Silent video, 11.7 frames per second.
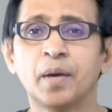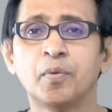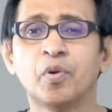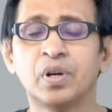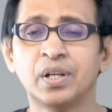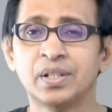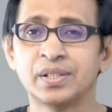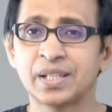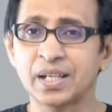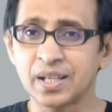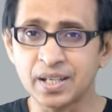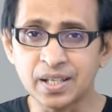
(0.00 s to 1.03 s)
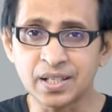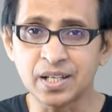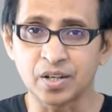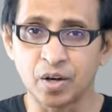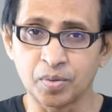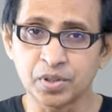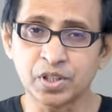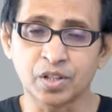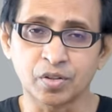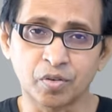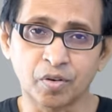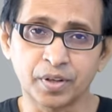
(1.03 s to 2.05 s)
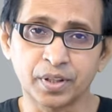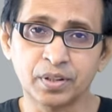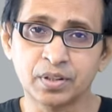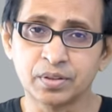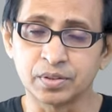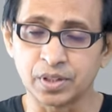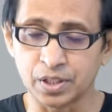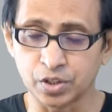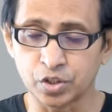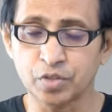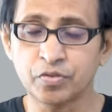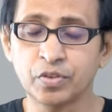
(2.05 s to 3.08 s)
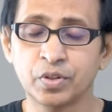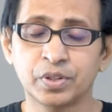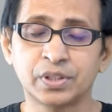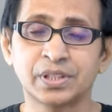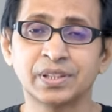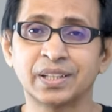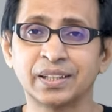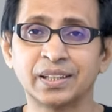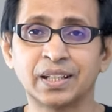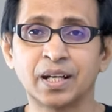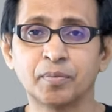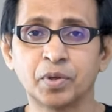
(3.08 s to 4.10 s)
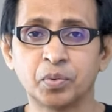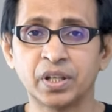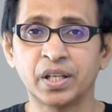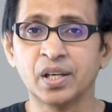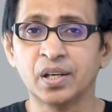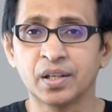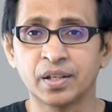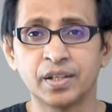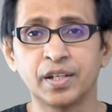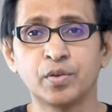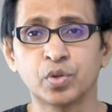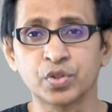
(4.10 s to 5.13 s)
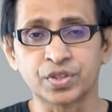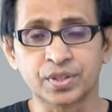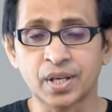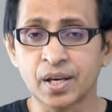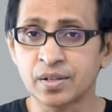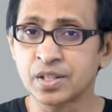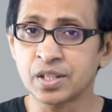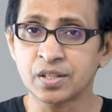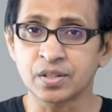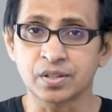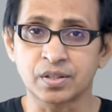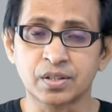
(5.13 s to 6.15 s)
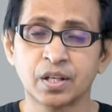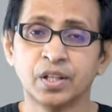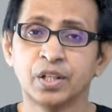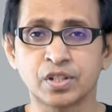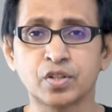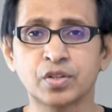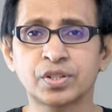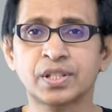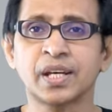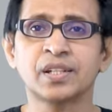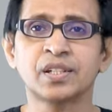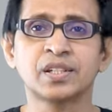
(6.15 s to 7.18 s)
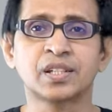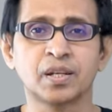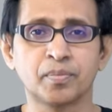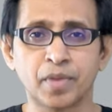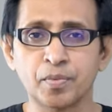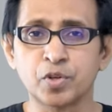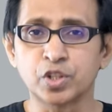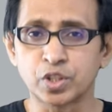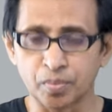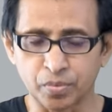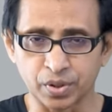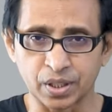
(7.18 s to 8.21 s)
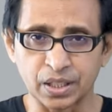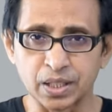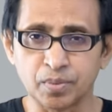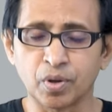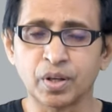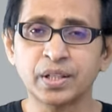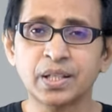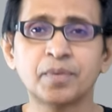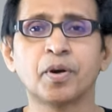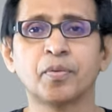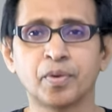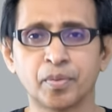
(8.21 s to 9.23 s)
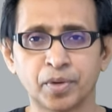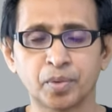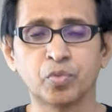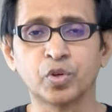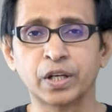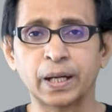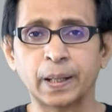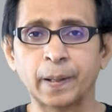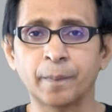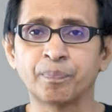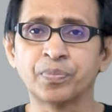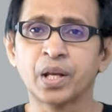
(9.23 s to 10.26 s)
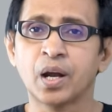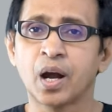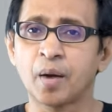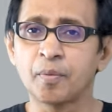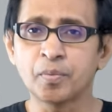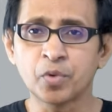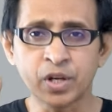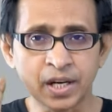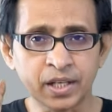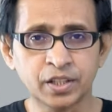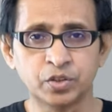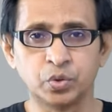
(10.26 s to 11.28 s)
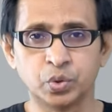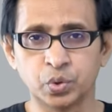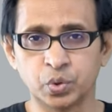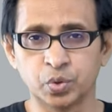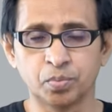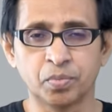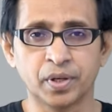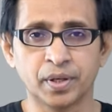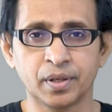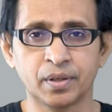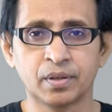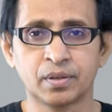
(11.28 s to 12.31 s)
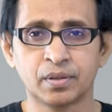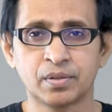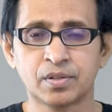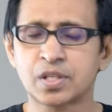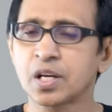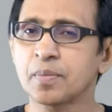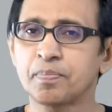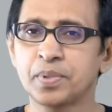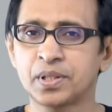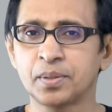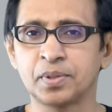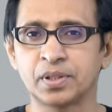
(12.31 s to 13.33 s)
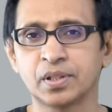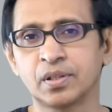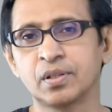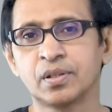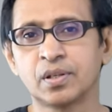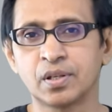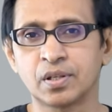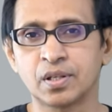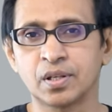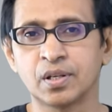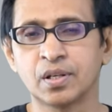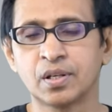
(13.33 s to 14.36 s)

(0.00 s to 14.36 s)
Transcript: এবং যারা এ নিয়ে গবেষণা করেন যারা সফল হয়েছেন তাদেরকে আমরা বলি নিউরো সায়েন্টিস্ট নিউরো সায়েন্টিস্টরা মেমোরি সম্পর্কে কি বলেন কিভাবে আমরা মনে রাখি আমরা মনে রাখি দুটো উপায় সারা পৃথিবীতে এটি